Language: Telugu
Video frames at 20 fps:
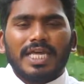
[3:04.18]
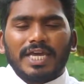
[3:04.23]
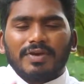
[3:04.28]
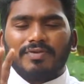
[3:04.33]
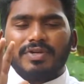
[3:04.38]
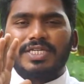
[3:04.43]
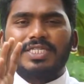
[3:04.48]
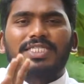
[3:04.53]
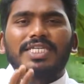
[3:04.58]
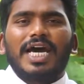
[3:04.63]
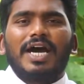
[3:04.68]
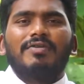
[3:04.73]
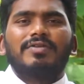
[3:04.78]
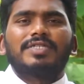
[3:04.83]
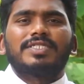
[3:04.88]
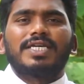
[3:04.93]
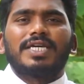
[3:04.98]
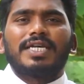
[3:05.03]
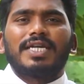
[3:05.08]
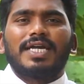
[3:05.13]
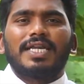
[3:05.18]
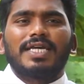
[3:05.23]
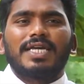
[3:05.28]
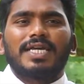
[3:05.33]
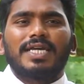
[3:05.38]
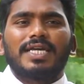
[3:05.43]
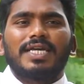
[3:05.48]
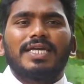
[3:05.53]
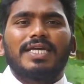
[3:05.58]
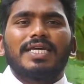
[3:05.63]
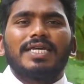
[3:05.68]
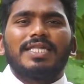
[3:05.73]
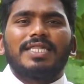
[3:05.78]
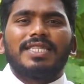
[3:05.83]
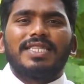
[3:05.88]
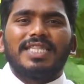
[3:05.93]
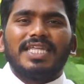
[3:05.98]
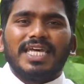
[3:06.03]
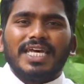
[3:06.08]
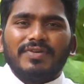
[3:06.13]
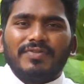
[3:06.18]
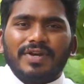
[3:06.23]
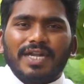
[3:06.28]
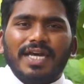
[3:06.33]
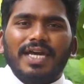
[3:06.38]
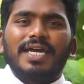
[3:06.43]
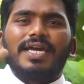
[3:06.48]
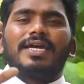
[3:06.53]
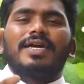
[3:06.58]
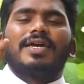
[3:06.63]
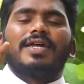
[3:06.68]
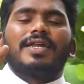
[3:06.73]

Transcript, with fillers: దేవుని సేవ చేయడానికి దేవుడే